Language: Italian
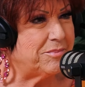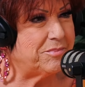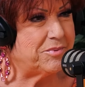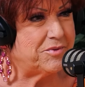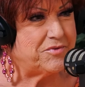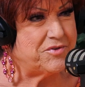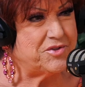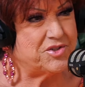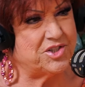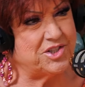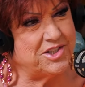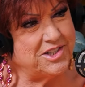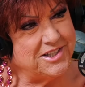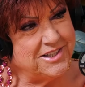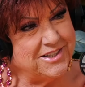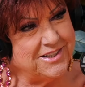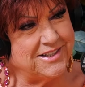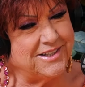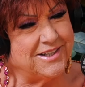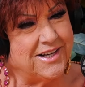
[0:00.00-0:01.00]
amore. più
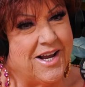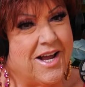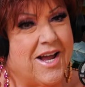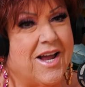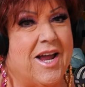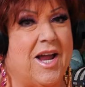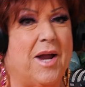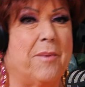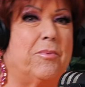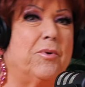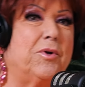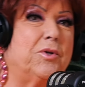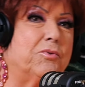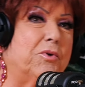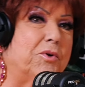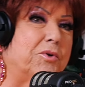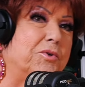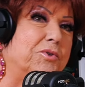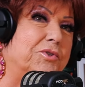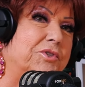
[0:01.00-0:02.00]
vicini e poi i
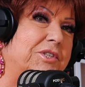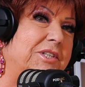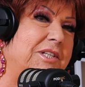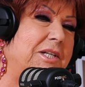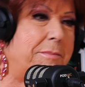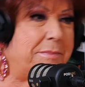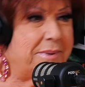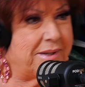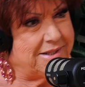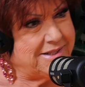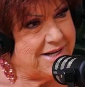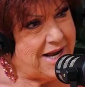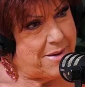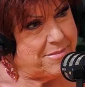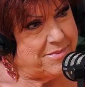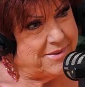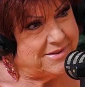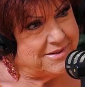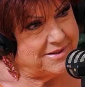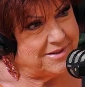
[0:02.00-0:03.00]
tuoi consigli per gli
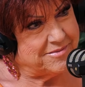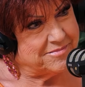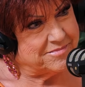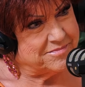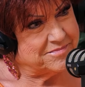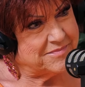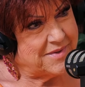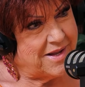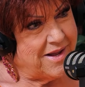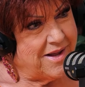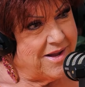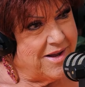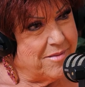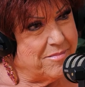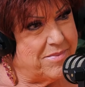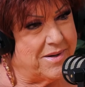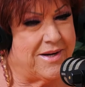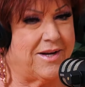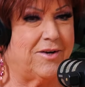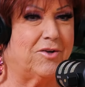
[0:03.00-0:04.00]
abiti. Esatto.
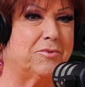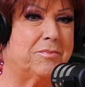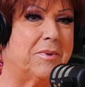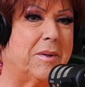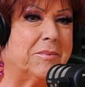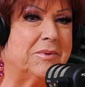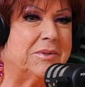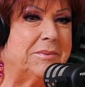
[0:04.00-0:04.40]
Perché non dobbiamo